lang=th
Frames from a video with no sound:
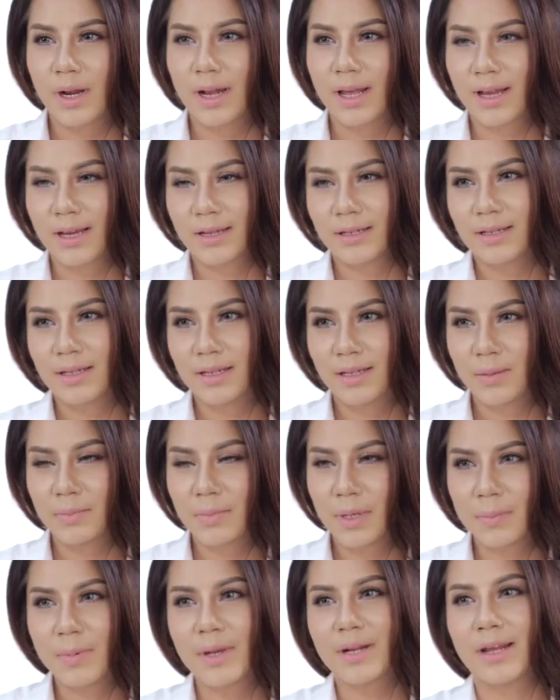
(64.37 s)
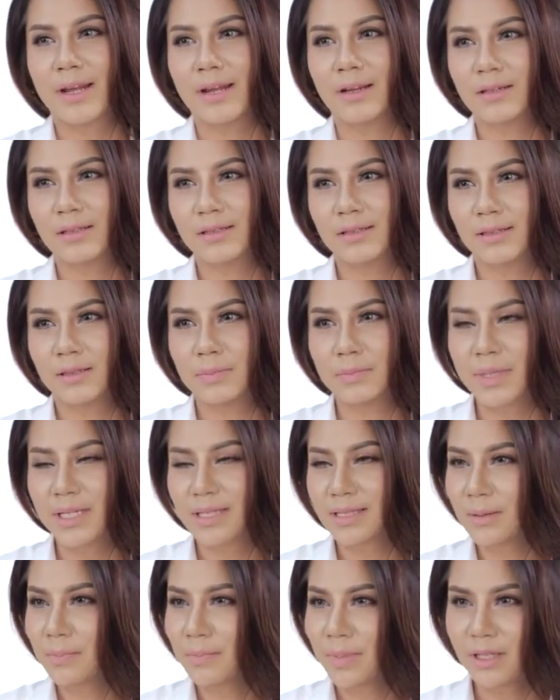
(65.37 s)
เวลาที่มี่ไปไหนก็คือ
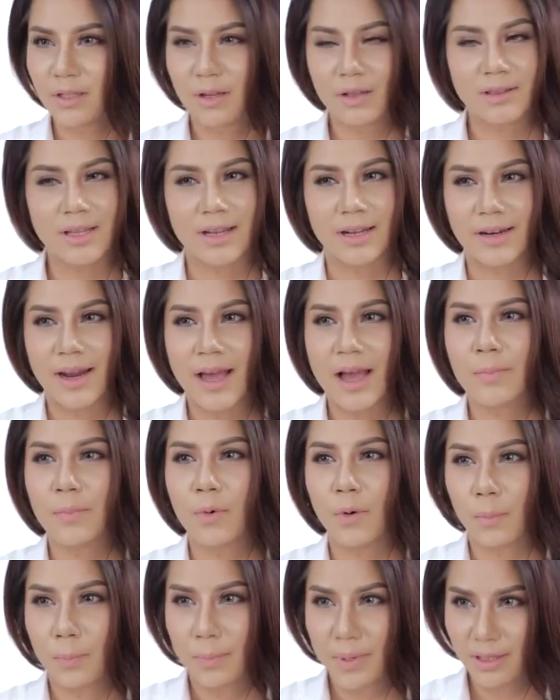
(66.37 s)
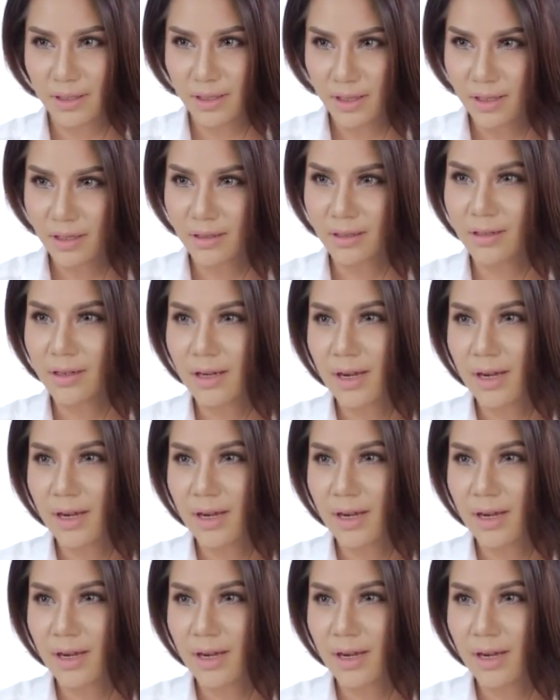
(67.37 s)
ไม่จำเป็นต้องแต่งหน้าปกปิดเย